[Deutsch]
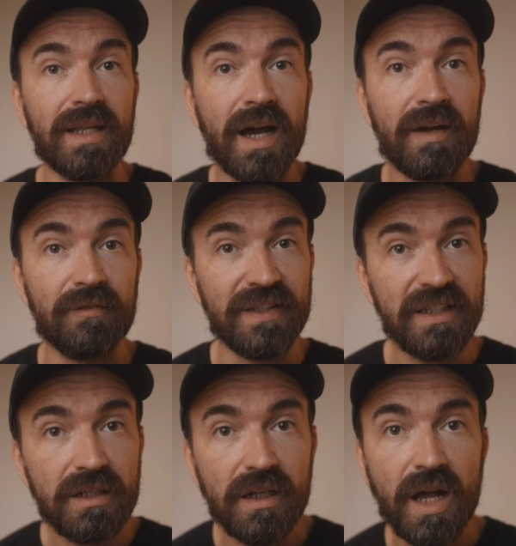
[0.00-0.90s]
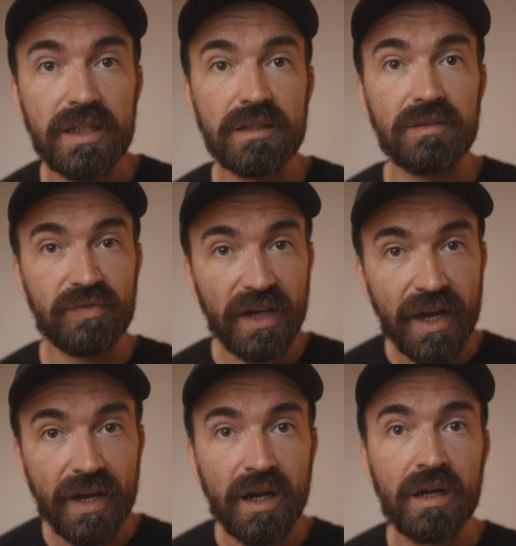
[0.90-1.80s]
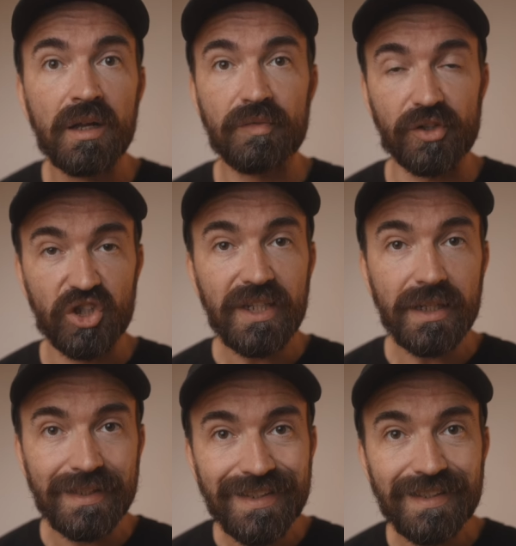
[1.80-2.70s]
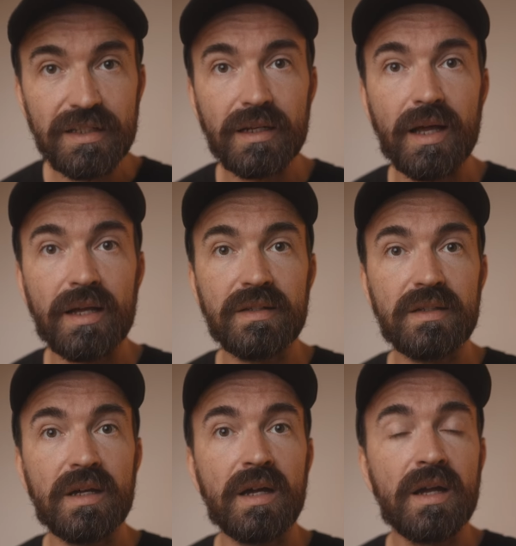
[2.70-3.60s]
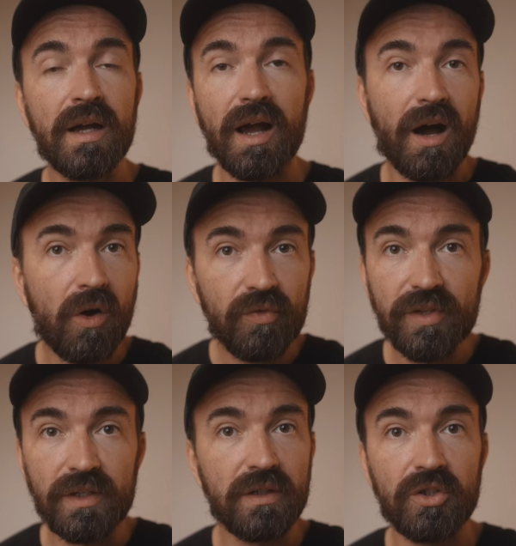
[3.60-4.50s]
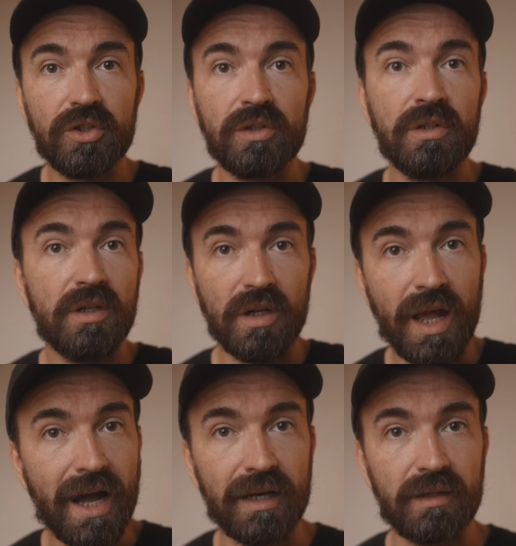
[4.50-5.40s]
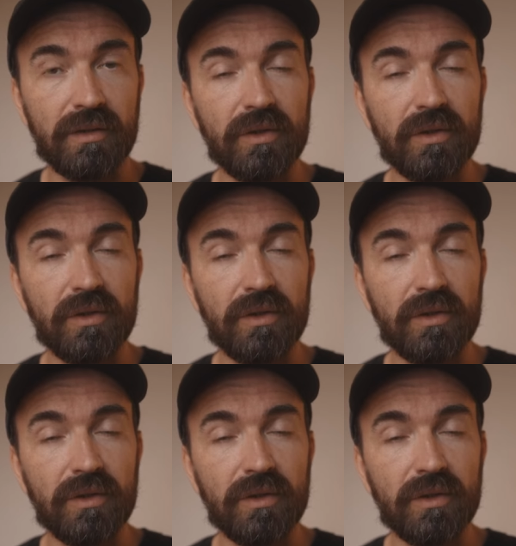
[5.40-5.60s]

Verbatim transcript: da Visitenkarten, Flyer verschiedener Dienstleister auf den Tischen lagen.